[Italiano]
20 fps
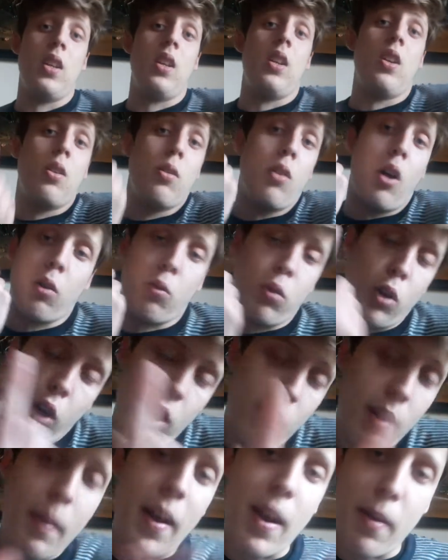No, quello lì
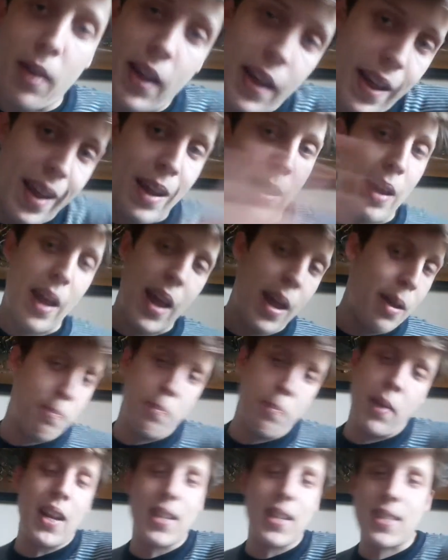vabbè è, è
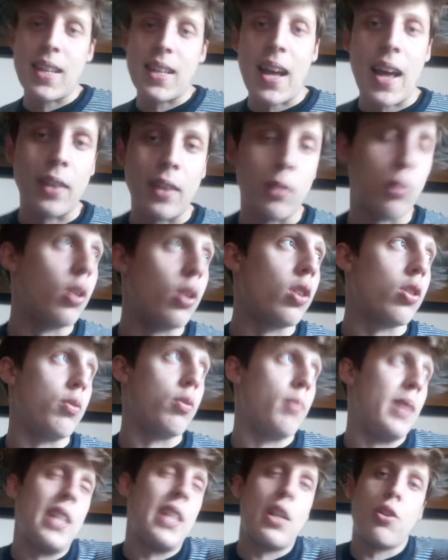imbarazzante,
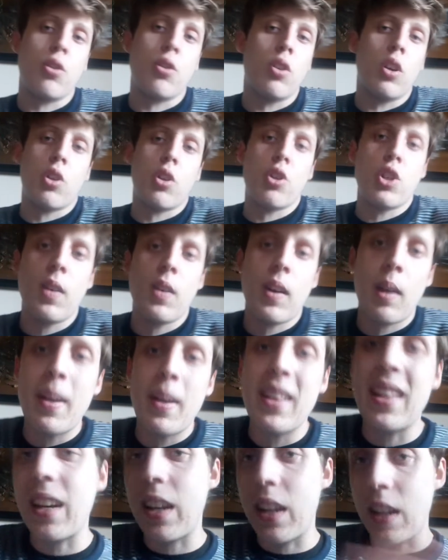mangiarsi un gol così è veramente
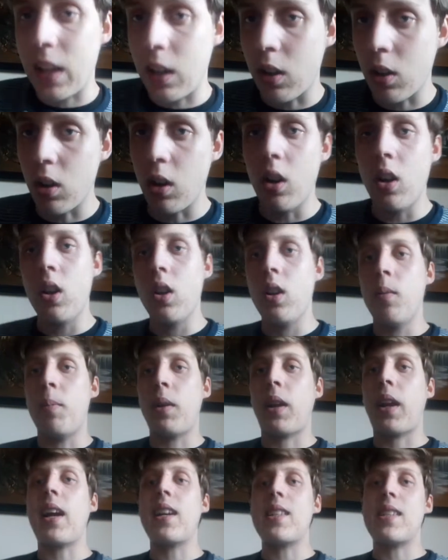ridicolo. Perché
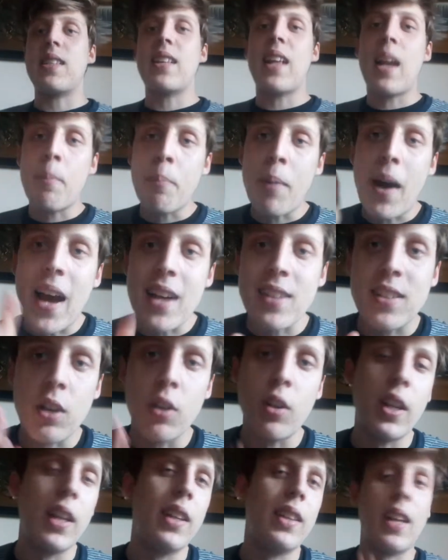ragazzi te la passano,
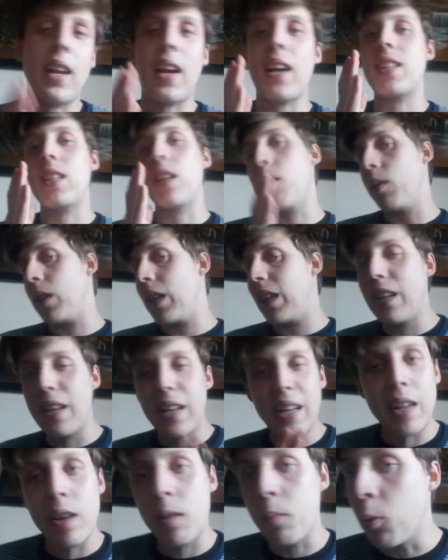lì, te, ragazzi, devi, lì
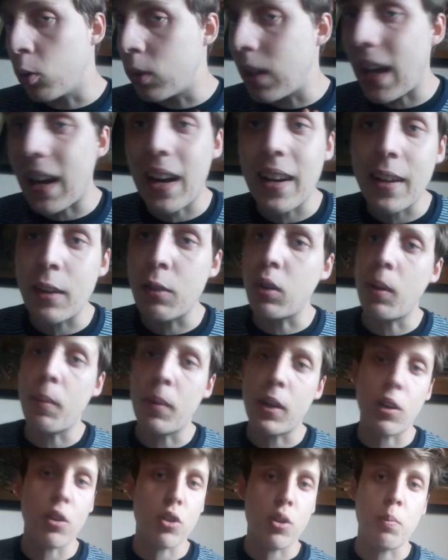devi buttarla dentro una partita
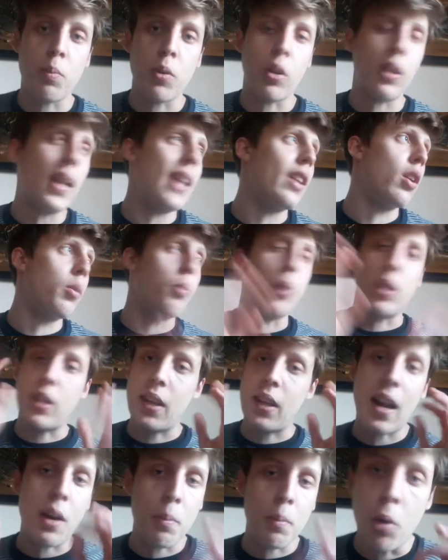così importante, non puoi
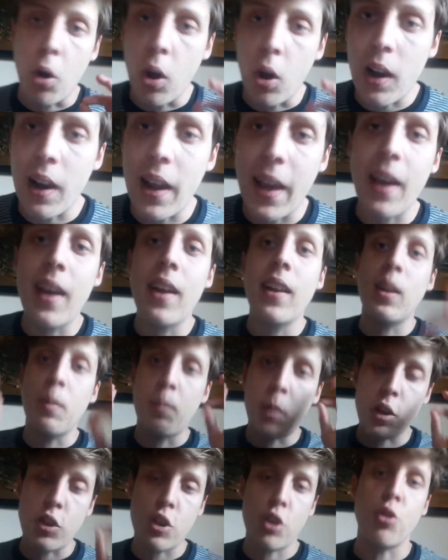tirare molle di
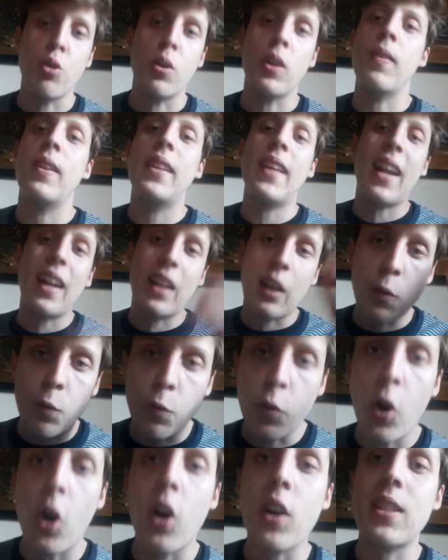precisione, devi tirare di
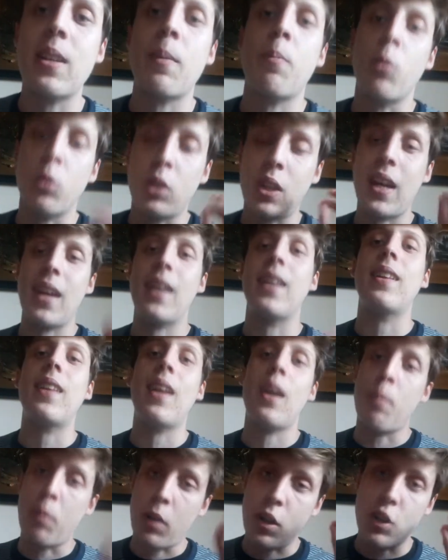forza, potente e
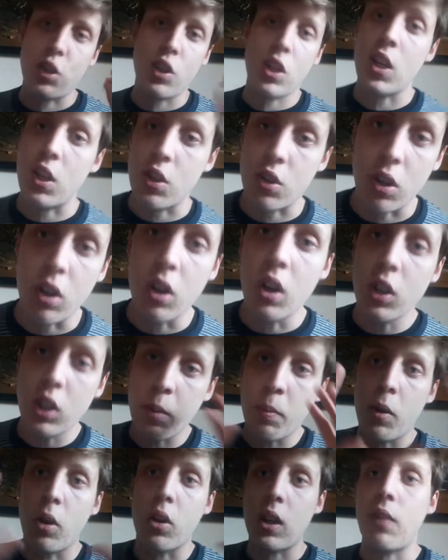preciso. C'è
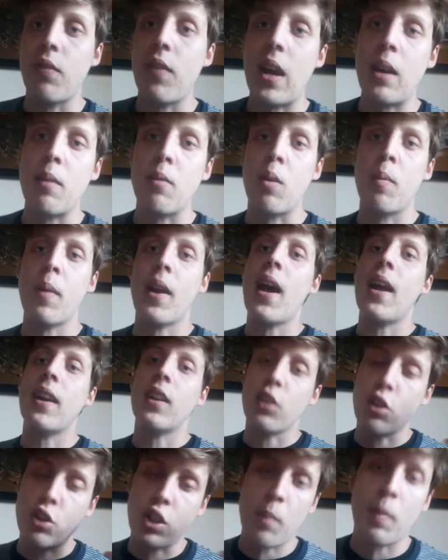poco da fare in mio Velarde,
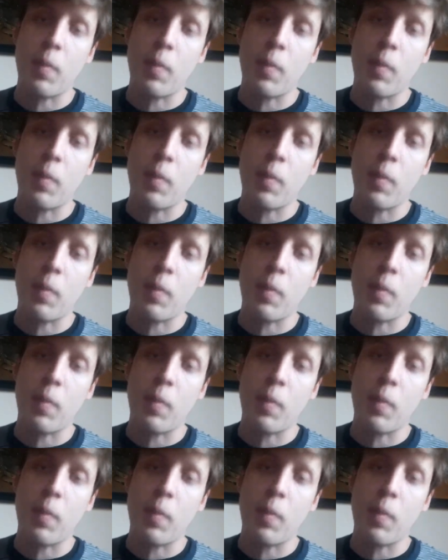te,